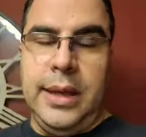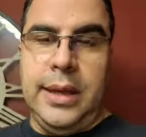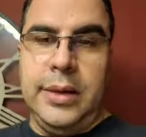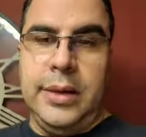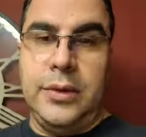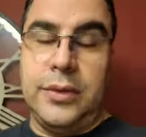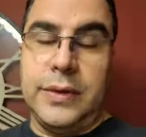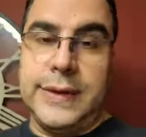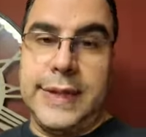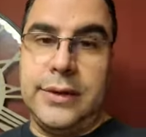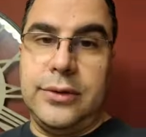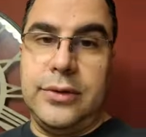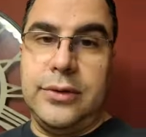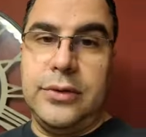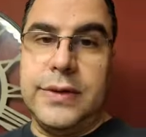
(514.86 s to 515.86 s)
Donc
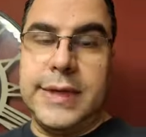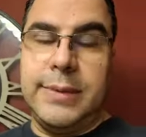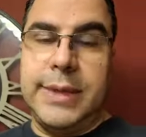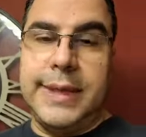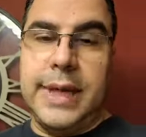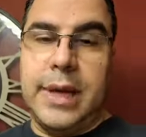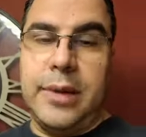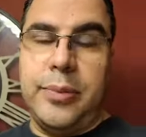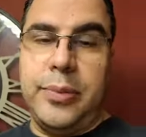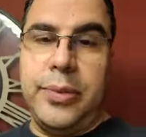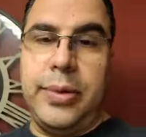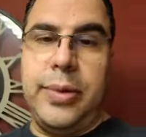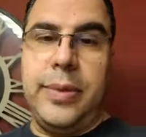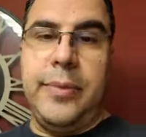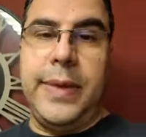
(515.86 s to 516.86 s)
cette deuxième étape
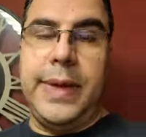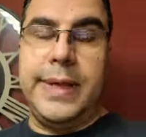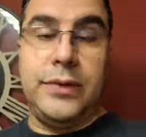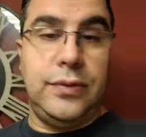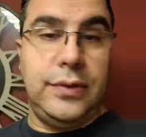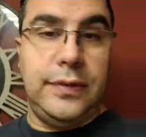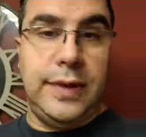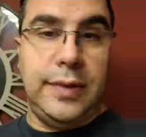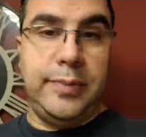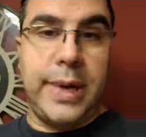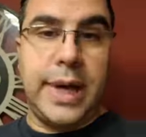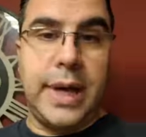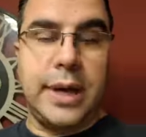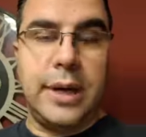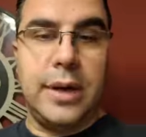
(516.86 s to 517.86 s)
est suivie
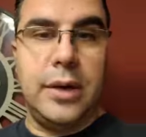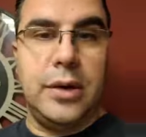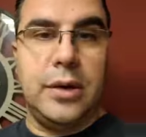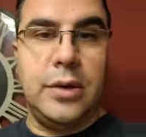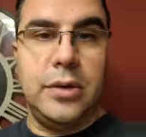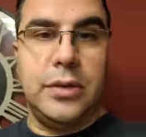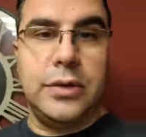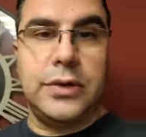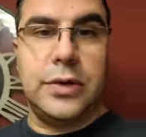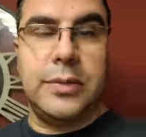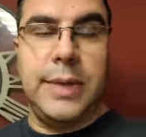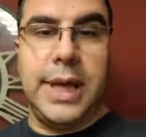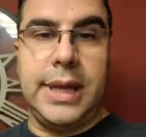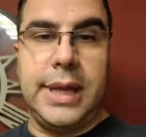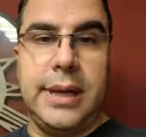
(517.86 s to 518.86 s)
par le
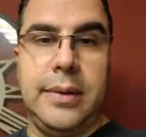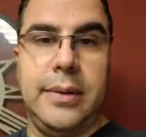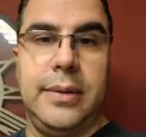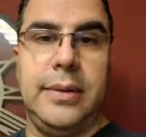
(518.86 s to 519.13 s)
sommeil,